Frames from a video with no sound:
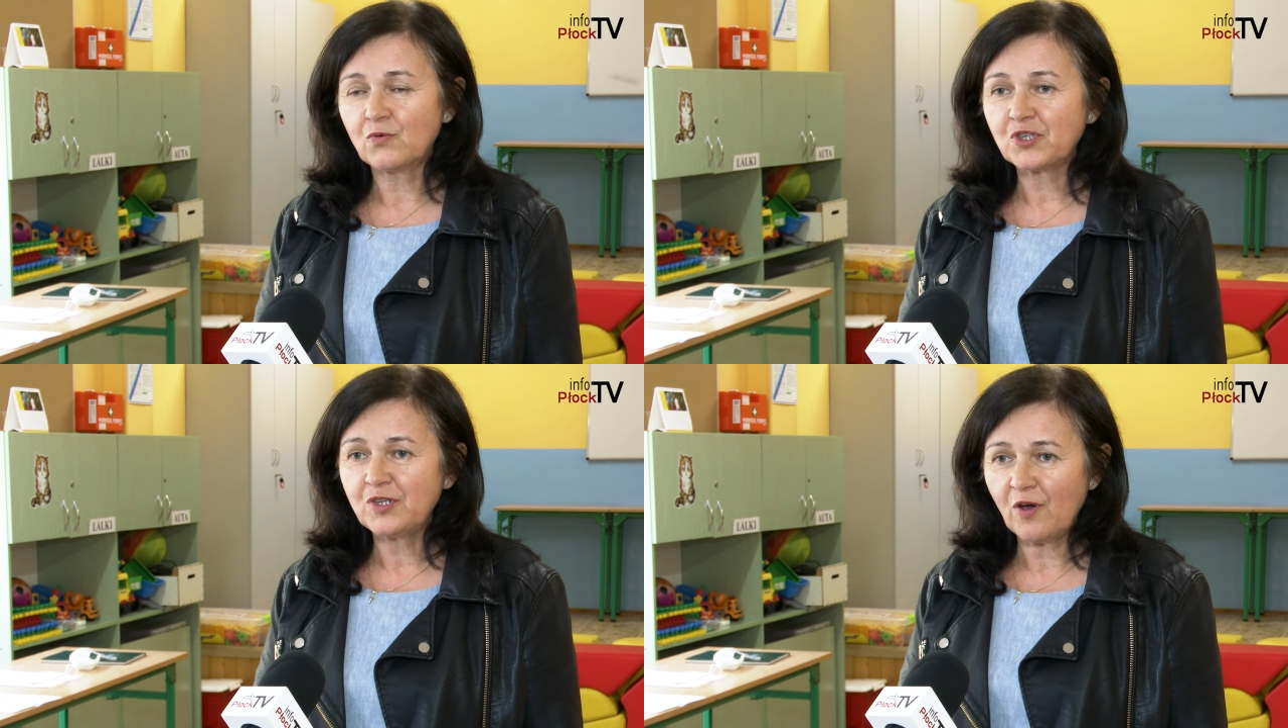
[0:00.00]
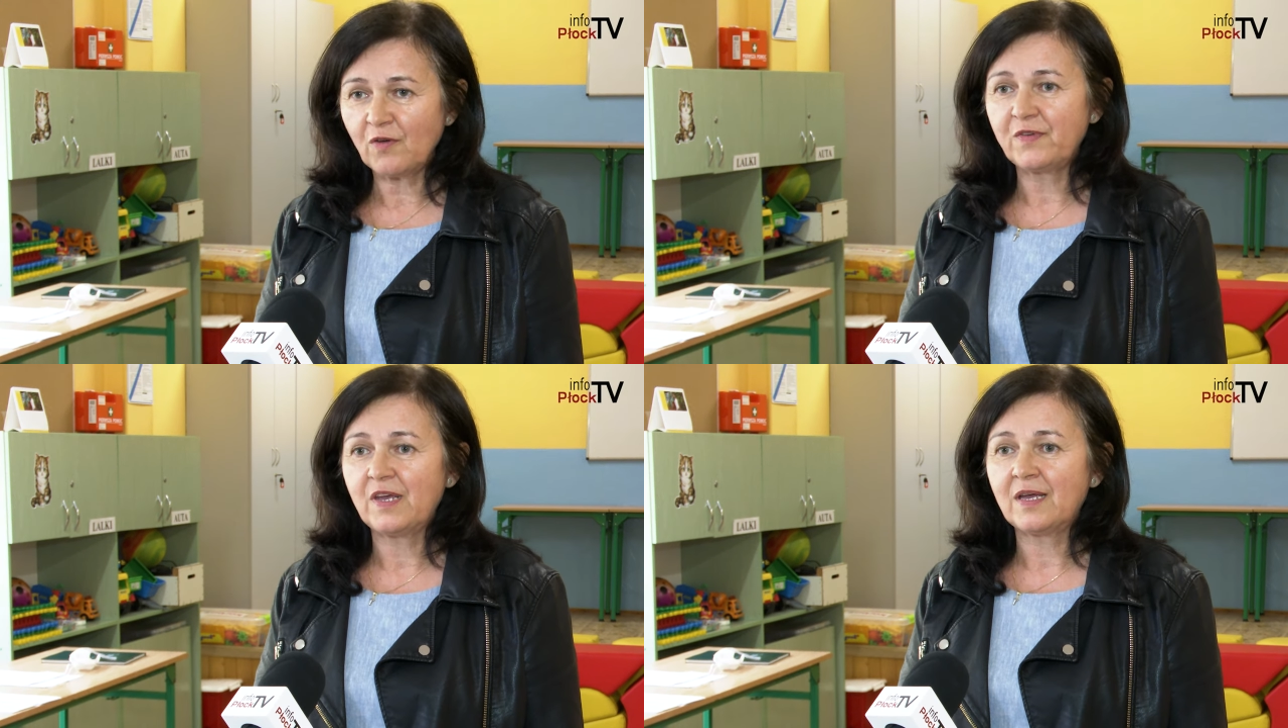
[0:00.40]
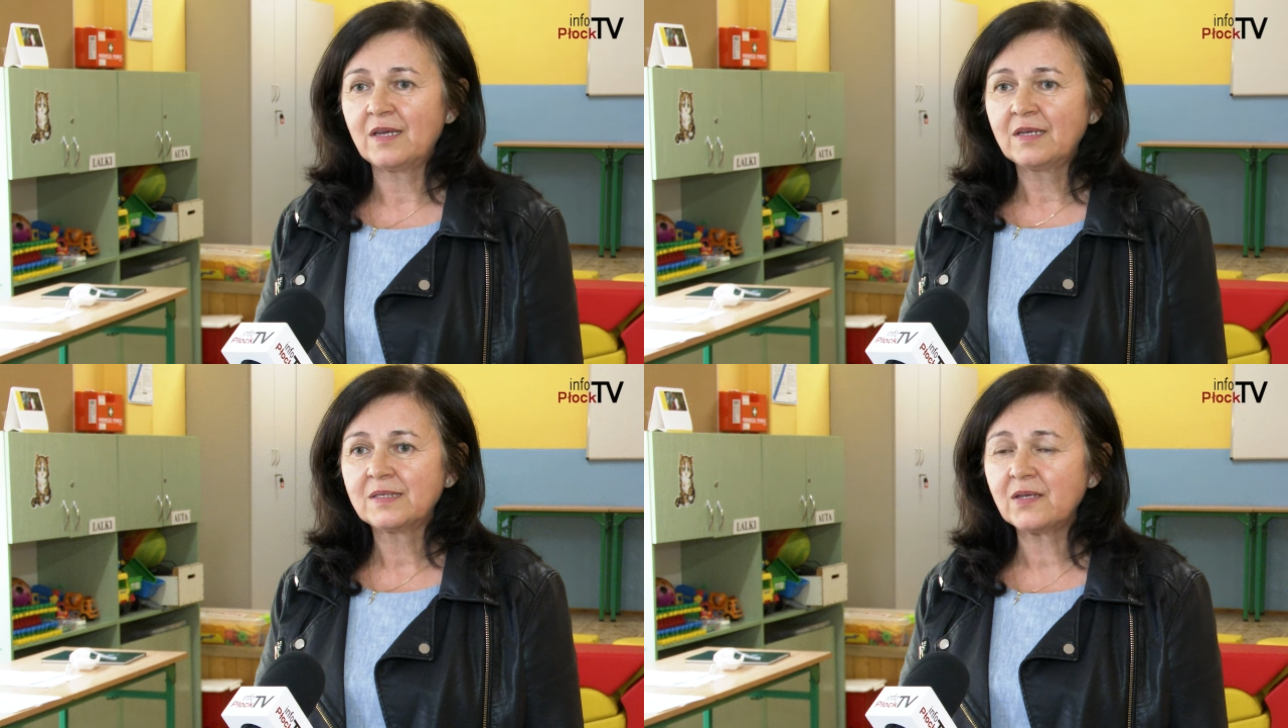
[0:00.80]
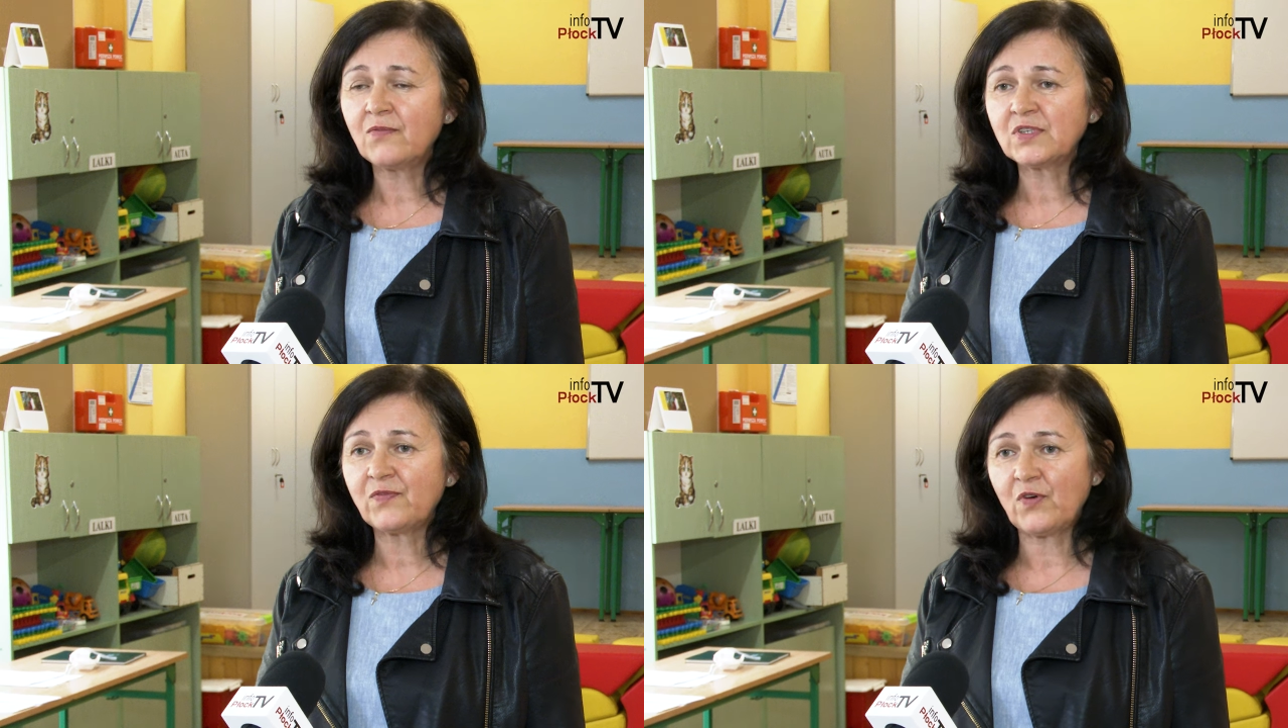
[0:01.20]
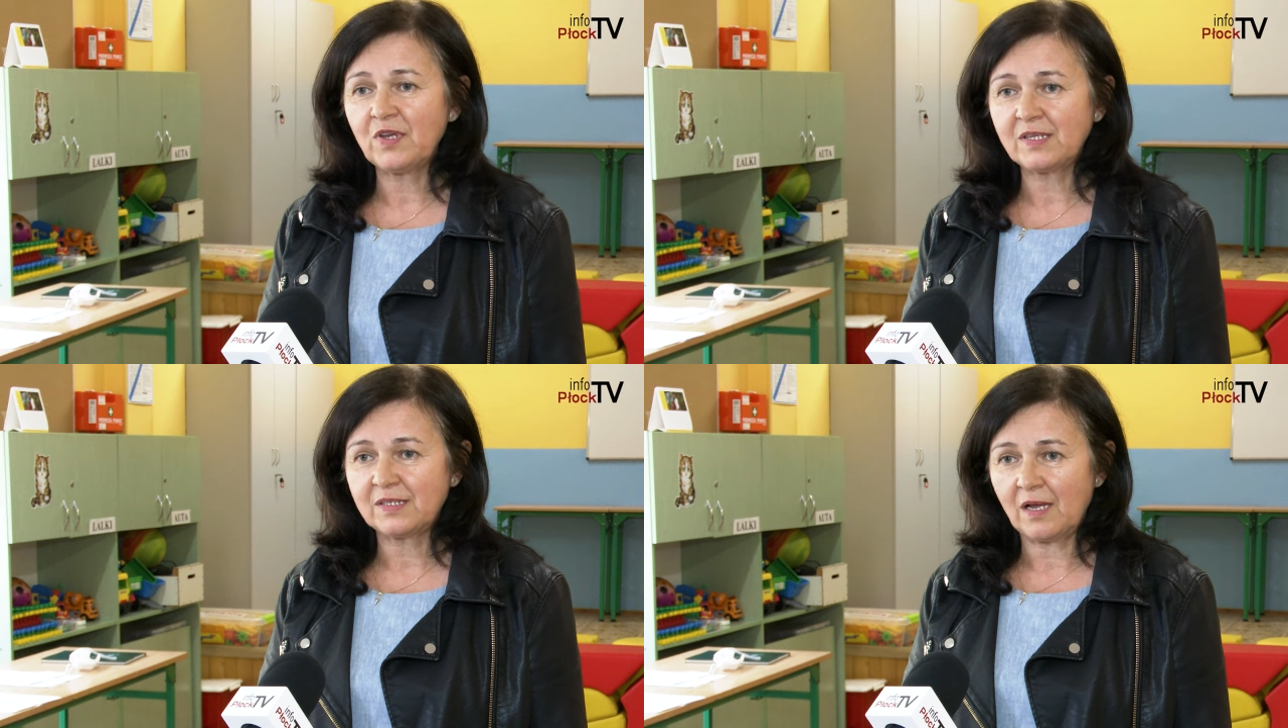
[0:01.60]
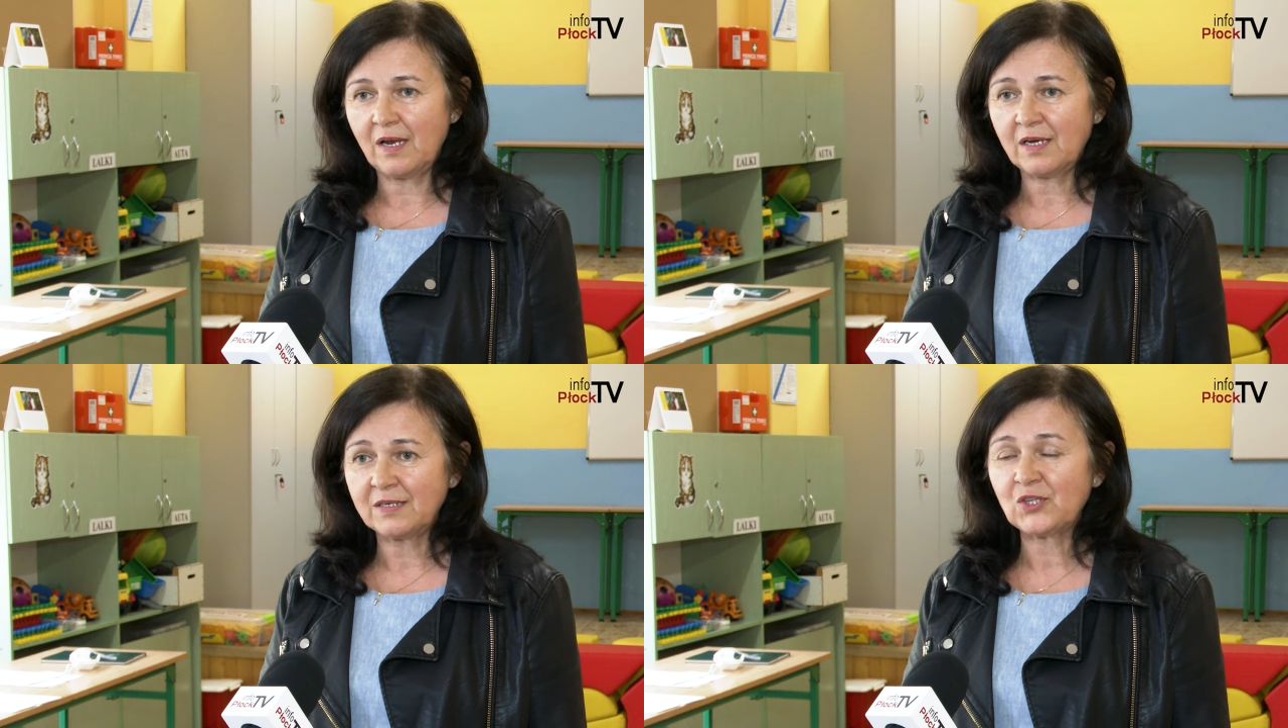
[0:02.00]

uczniowie są w swoich salach,